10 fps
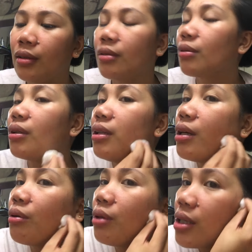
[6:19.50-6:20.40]
So, hindi
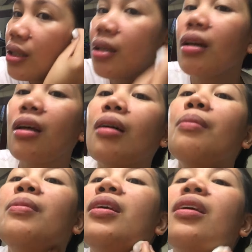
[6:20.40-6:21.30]
ko na siya nirarab.
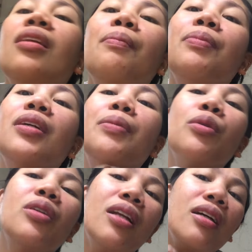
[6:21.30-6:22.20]
Pinadump-dump
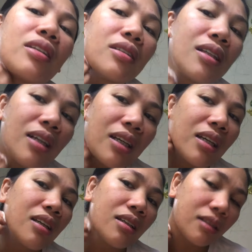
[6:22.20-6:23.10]
ko na lang siya sa
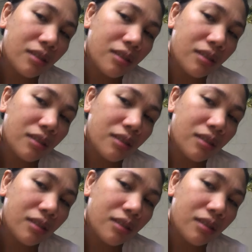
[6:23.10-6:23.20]
aking